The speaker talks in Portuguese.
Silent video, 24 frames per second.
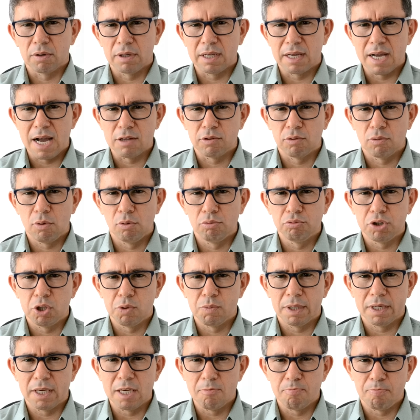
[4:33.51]
Ricardo
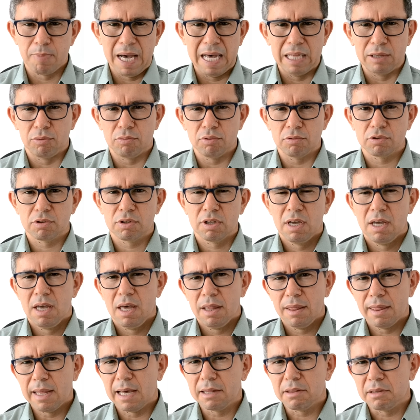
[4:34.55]
Coutinho aqui em Patos.
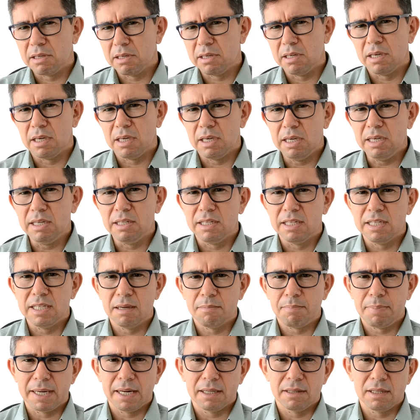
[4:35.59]
Nadir
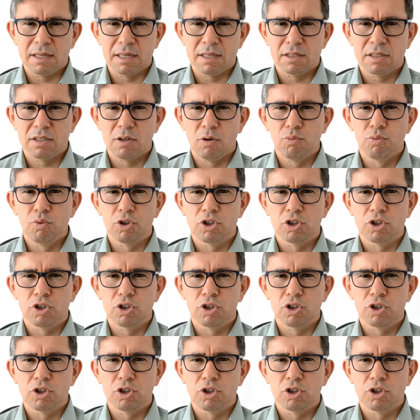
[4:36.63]
iria para a direção do